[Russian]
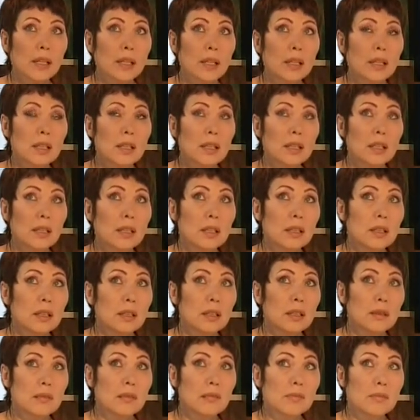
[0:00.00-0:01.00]

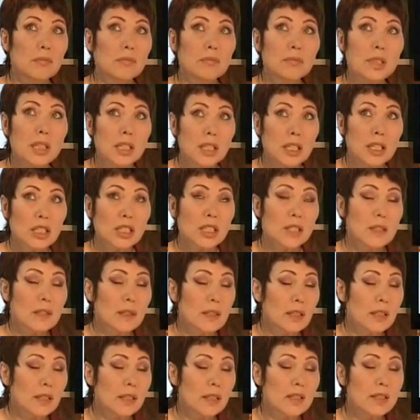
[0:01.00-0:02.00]
э, мне кажется,
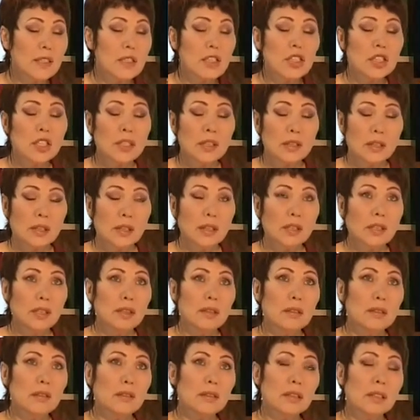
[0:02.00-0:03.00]
это совершенно, это,
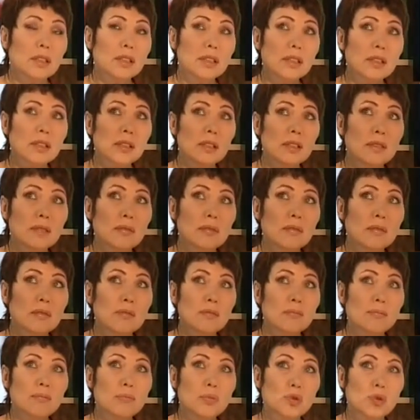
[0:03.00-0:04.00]
это
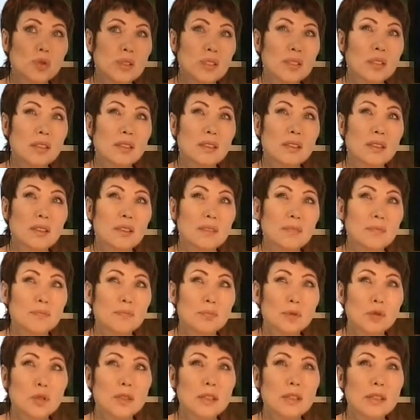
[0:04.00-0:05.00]
просто,
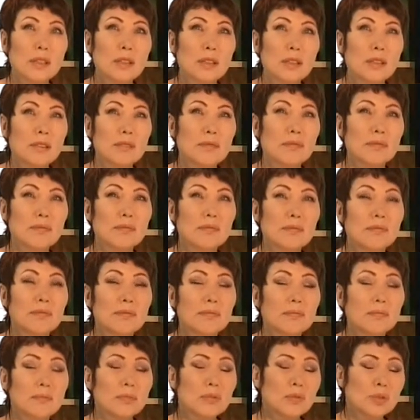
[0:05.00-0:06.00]
просто
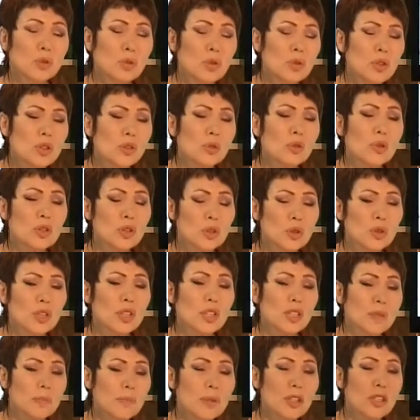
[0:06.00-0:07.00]
то, то, что
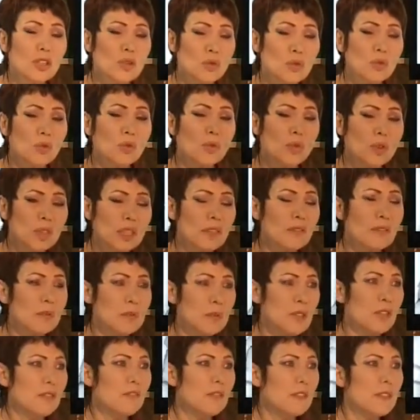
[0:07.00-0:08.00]
сейчас происходит у нас
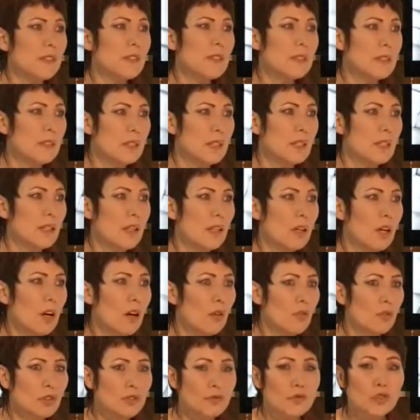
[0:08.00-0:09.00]
вообще везде.
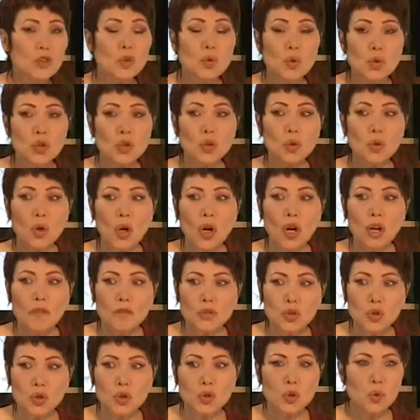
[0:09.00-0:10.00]
Вот все, что,
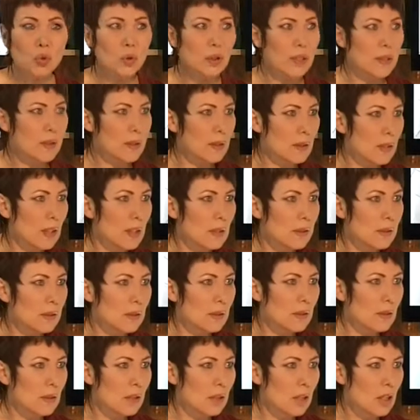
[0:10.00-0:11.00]
все, что у нас
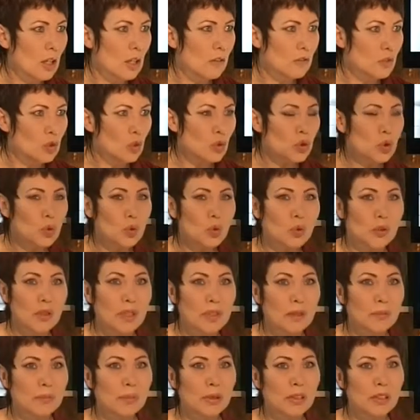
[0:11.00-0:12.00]
есть, все, что у
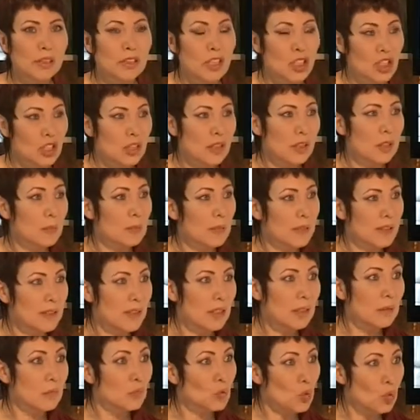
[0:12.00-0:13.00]
нас было нажито
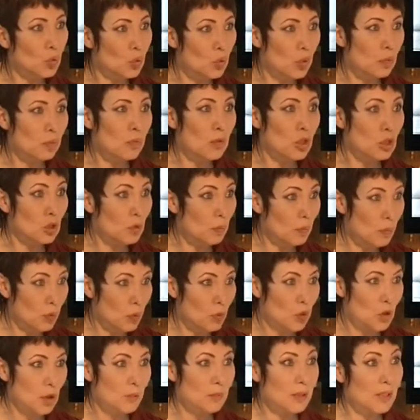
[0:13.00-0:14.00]
непосильным трудом, между
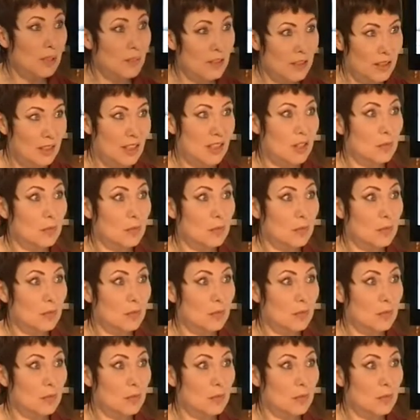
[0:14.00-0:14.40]
прочим, советских